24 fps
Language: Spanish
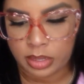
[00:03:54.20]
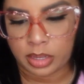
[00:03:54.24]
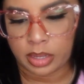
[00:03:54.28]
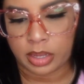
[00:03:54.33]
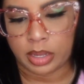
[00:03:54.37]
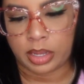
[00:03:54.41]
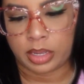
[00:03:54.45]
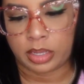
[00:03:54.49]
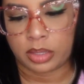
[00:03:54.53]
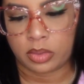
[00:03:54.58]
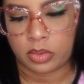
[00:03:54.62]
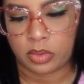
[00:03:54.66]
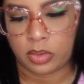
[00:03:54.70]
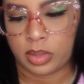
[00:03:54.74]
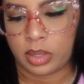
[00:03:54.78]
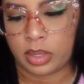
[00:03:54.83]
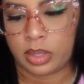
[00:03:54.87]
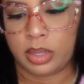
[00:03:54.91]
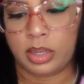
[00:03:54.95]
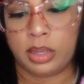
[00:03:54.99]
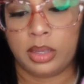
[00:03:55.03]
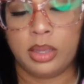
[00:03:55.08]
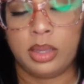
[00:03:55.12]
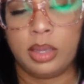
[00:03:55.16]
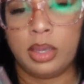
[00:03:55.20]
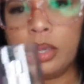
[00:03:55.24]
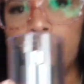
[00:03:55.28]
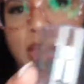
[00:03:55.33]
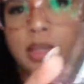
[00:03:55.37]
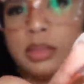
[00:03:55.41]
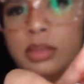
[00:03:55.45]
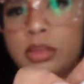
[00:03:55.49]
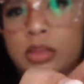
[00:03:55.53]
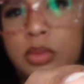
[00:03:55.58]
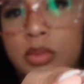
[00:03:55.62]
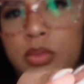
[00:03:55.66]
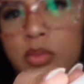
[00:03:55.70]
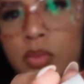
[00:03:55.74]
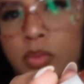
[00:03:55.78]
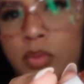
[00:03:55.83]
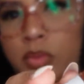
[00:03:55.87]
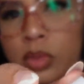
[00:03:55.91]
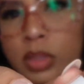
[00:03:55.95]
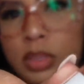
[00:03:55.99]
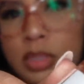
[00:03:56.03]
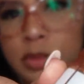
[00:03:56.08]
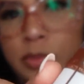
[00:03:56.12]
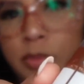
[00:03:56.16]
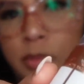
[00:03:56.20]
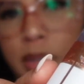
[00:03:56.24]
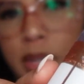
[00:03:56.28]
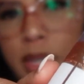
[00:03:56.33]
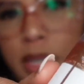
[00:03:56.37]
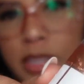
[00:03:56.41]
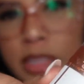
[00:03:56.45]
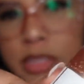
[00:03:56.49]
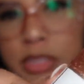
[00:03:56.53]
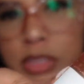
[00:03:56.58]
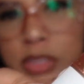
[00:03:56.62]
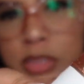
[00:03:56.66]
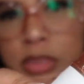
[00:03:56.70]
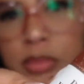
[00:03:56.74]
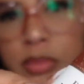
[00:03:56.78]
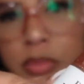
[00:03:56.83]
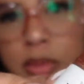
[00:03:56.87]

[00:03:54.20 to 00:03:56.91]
esto de aquí que es un splash